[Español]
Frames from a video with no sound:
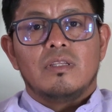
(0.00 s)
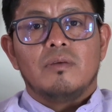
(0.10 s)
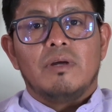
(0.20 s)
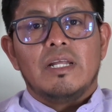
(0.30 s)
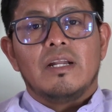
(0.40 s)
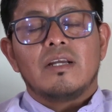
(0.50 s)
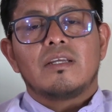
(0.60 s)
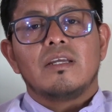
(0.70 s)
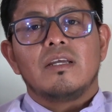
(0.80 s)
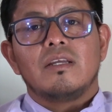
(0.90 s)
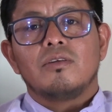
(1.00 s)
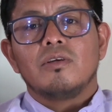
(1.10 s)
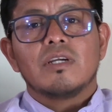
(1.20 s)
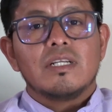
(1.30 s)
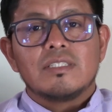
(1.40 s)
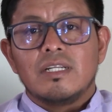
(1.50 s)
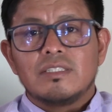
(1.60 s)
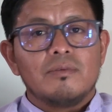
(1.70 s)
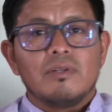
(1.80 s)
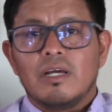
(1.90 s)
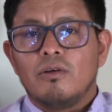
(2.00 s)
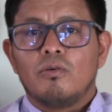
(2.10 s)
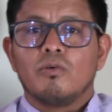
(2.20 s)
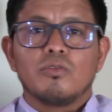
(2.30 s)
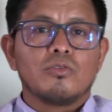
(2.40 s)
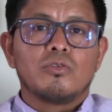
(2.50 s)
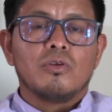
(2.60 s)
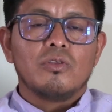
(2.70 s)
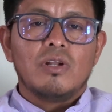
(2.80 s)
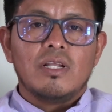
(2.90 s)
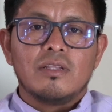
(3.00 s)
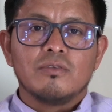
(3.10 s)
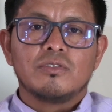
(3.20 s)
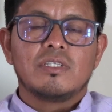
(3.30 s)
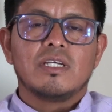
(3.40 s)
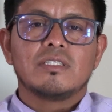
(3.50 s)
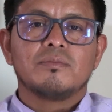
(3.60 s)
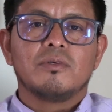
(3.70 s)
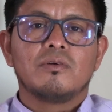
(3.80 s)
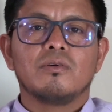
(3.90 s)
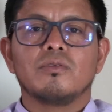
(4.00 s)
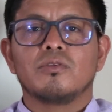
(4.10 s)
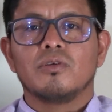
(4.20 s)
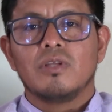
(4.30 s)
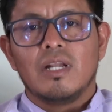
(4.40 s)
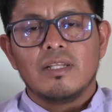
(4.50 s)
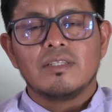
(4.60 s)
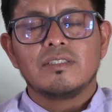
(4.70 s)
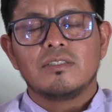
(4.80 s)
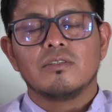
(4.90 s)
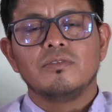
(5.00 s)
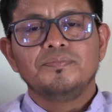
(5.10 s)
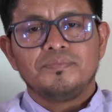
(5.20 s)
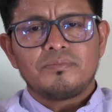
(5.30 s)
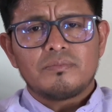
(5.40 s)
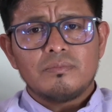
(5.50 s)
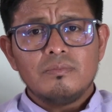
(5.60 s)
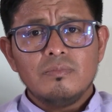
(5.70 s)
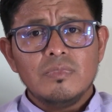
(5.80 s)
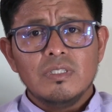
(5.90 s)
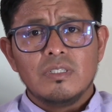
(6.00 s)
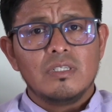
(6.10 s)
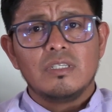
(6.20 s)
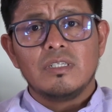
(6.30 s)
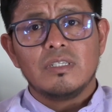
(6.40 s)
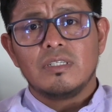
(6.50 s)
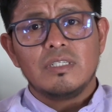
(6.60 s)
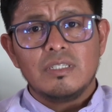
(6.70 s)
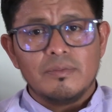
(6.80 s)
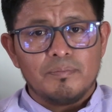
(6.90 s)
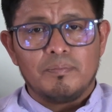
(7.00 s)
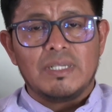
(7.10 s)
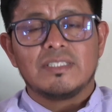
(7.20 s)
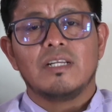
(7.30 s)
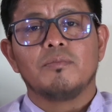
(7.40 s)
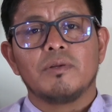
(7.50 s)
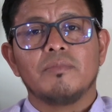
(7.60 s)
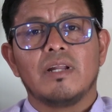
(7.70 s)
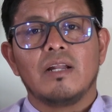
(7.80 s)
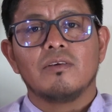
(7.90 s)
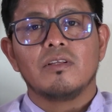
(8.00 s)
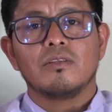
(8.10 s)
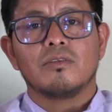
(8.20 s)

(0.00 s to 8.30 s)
De manera que yo ingresé al seminario con todo el entusiasmo, con toda la decisión y pasé el primer año de